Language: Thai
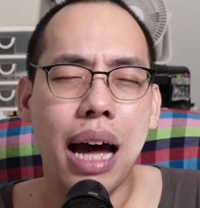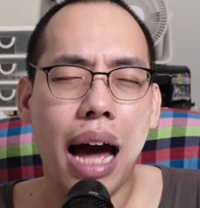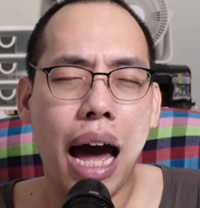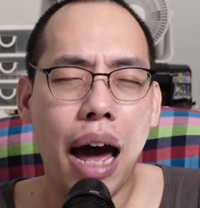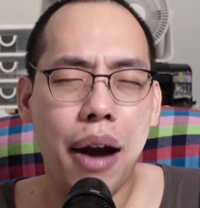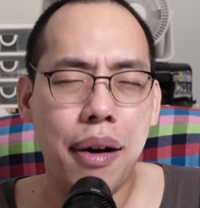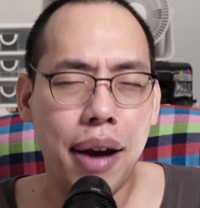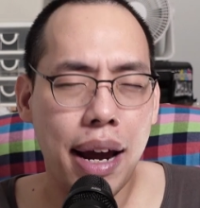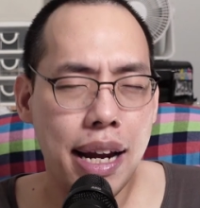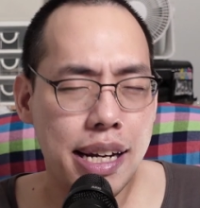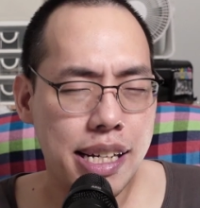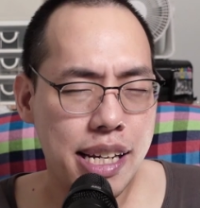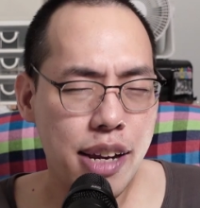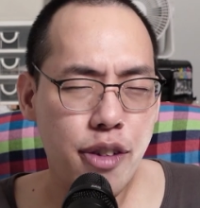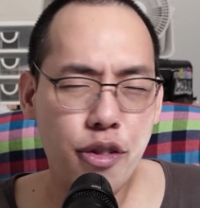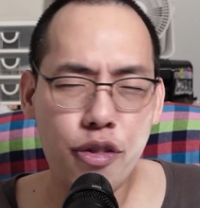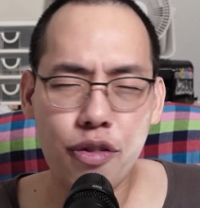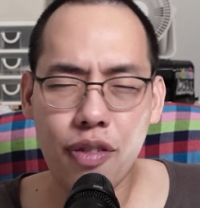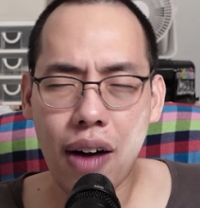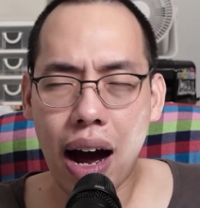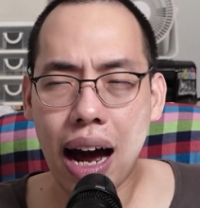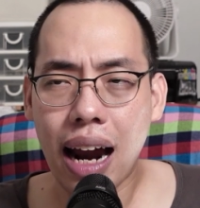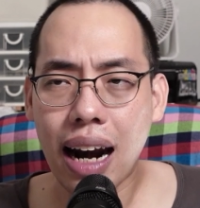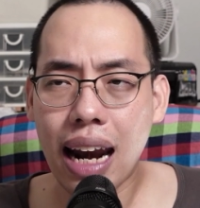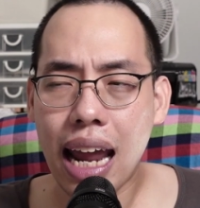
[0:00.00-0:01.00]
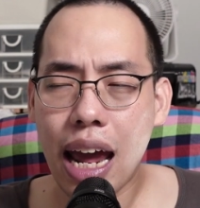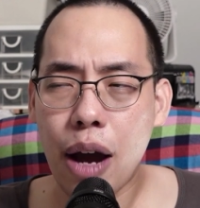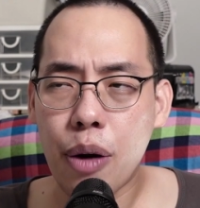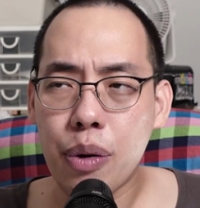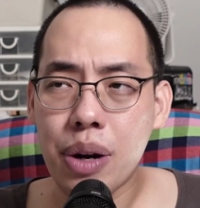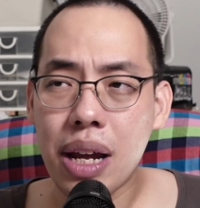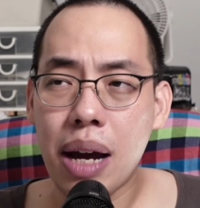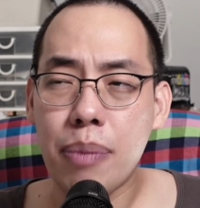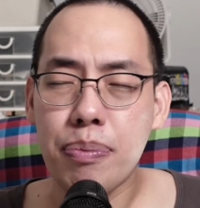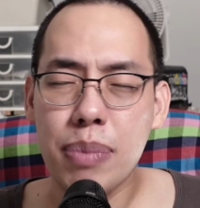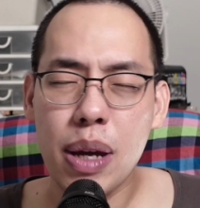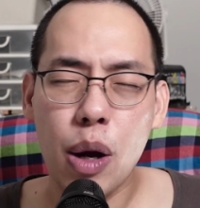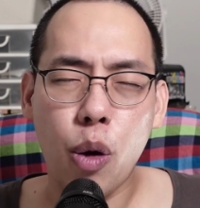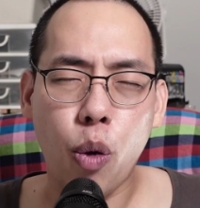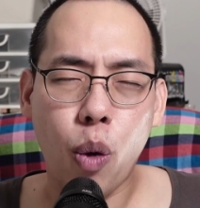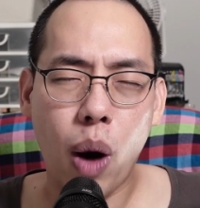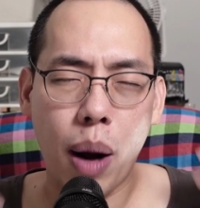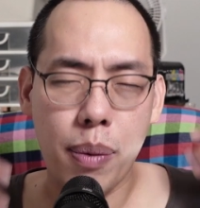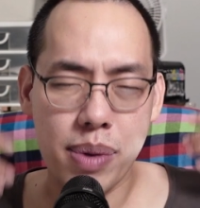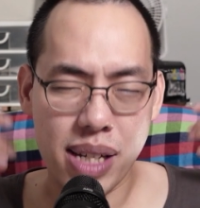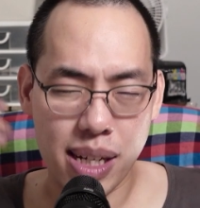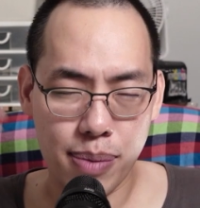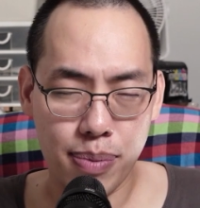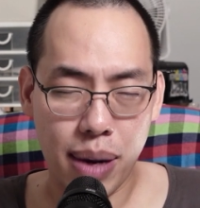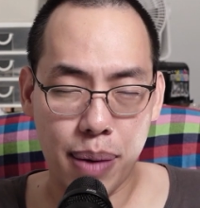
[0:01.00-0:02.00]
อะไรที่ฟังแล้วเนี่ยมีควา
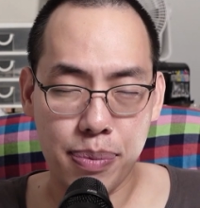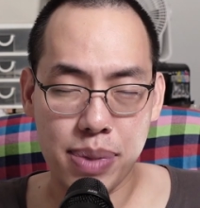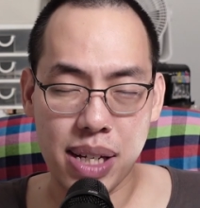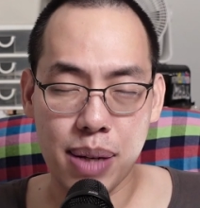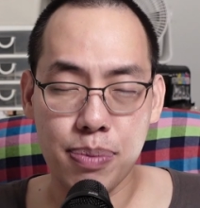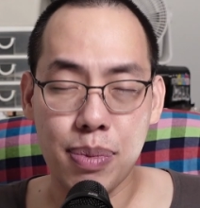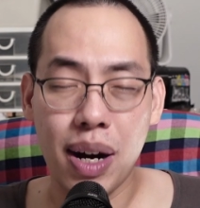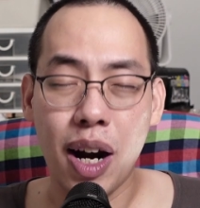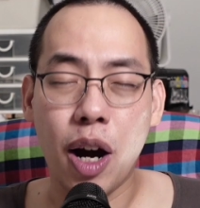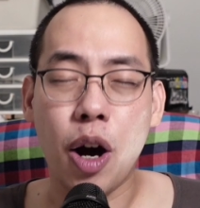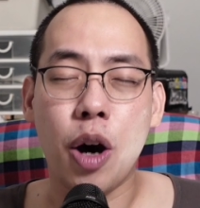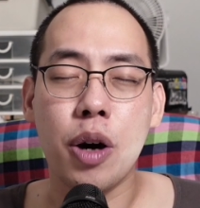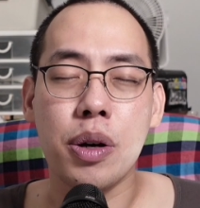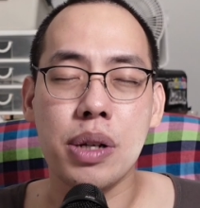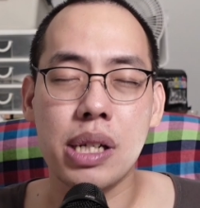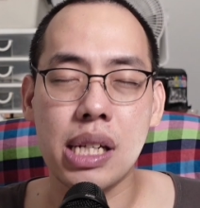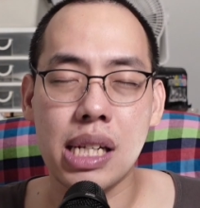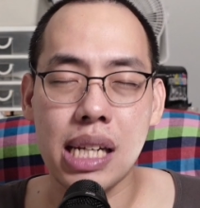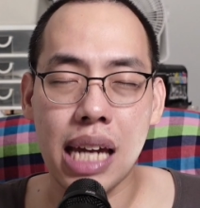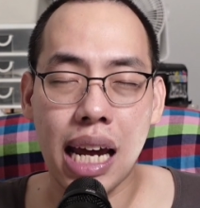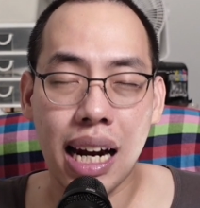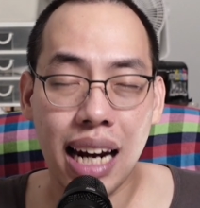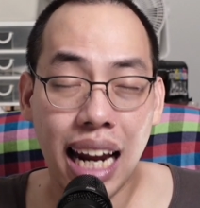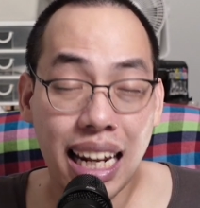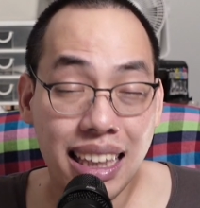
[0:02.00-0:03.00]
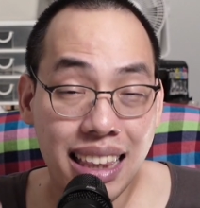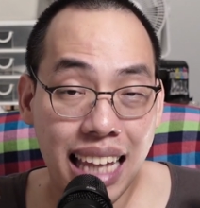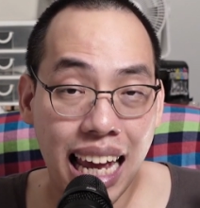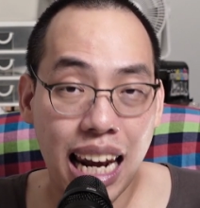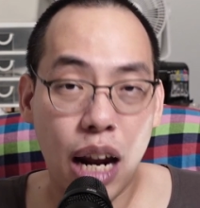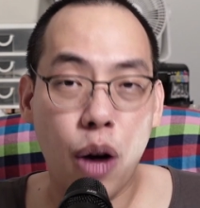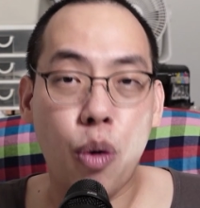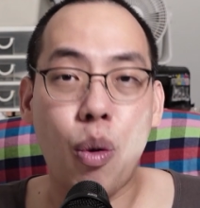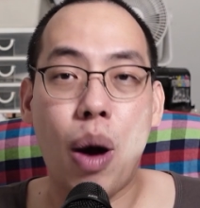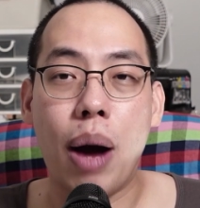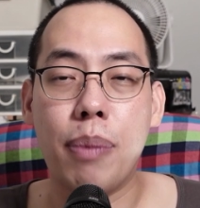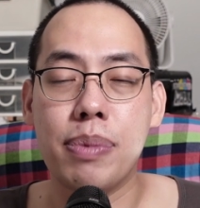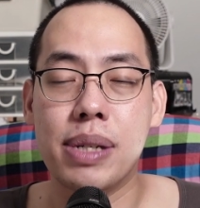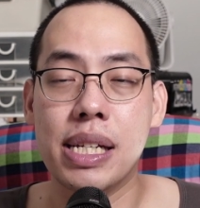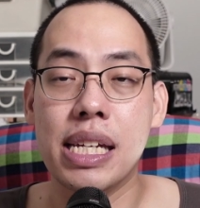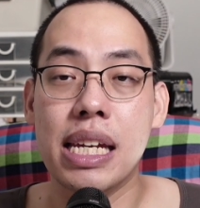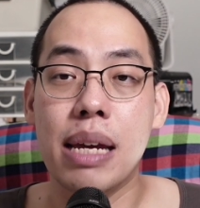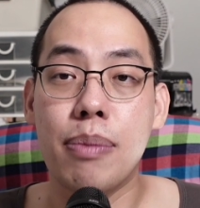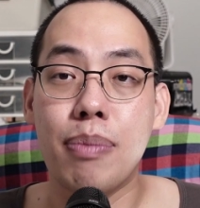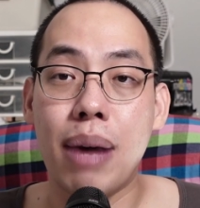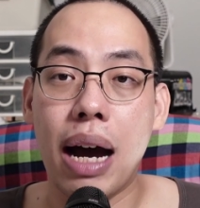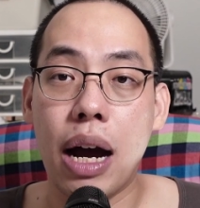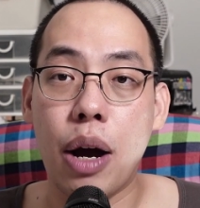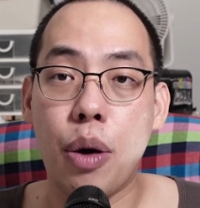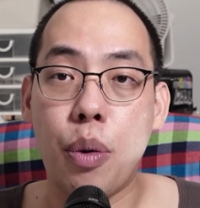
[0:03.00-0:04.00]
มสม่ำเสมอของเสียงและแต่ละความถี่
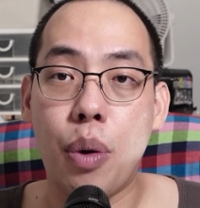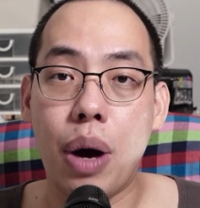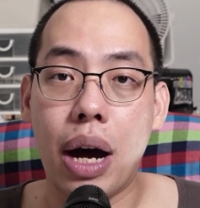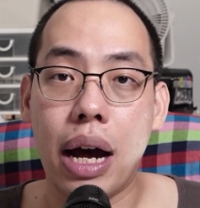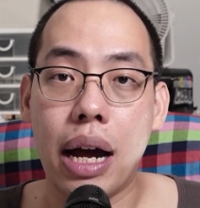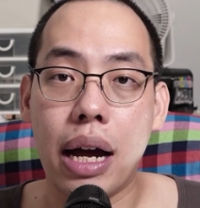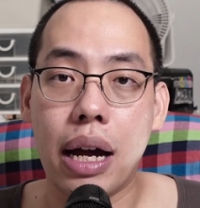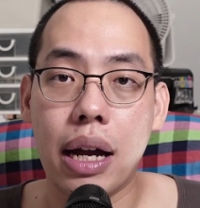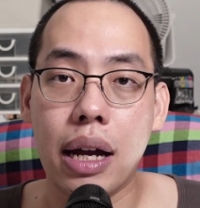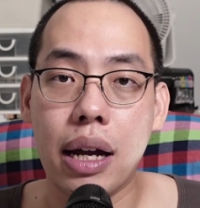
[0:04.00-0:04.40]
มากกว่า